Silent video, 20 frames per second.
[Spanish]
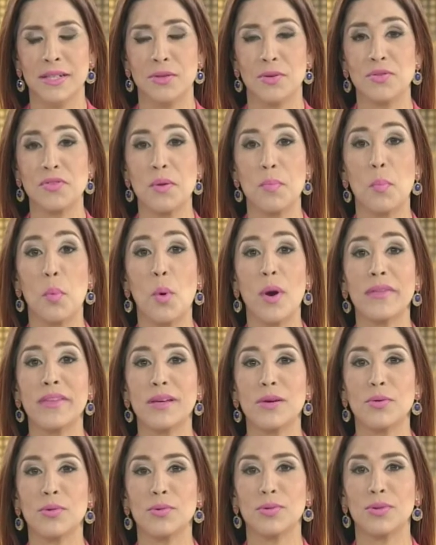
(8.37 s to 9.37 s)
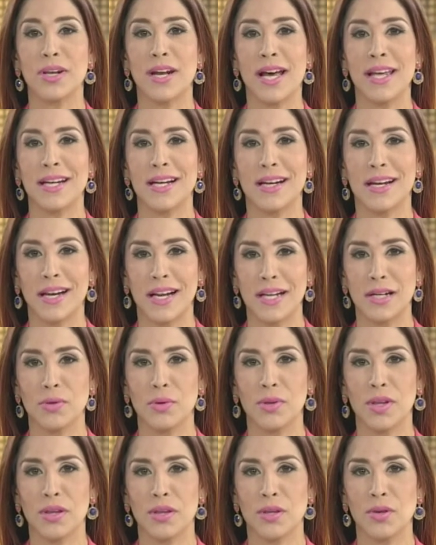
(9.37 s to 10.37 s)
No se puede encontrar el
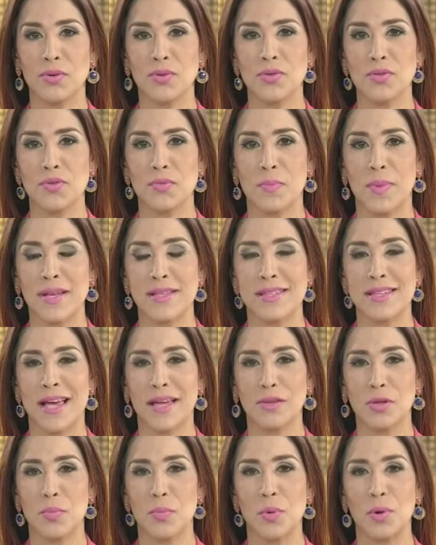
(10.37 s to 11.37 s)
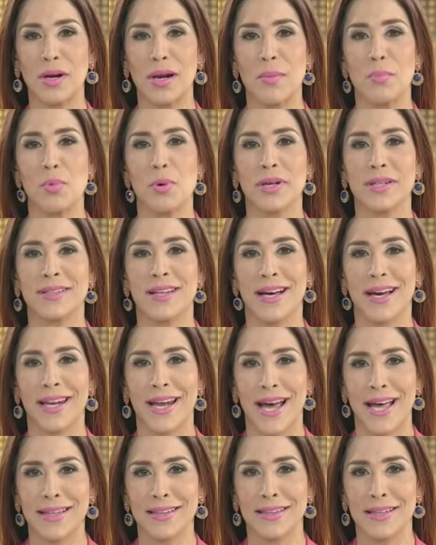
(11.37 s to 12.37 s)
reino de Dios pasando por la puerta
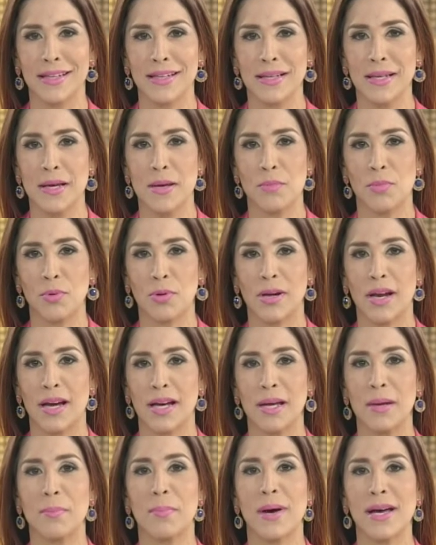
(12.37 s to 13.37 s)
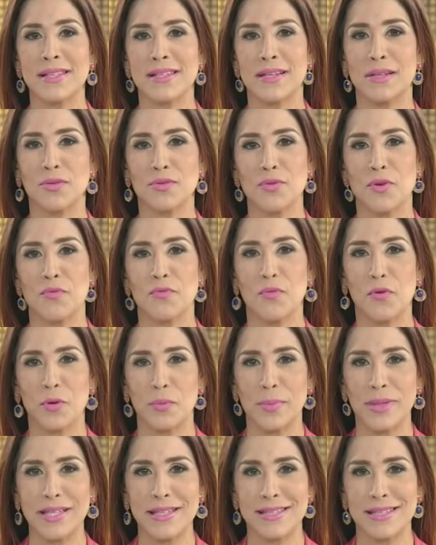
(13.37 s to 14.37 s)
grande, por la que pasan los
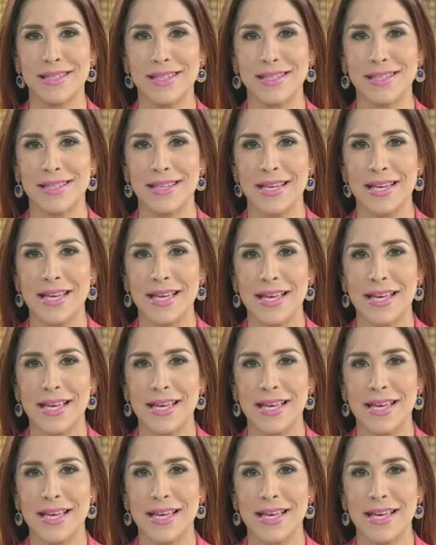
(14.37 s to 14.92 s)
conformistas.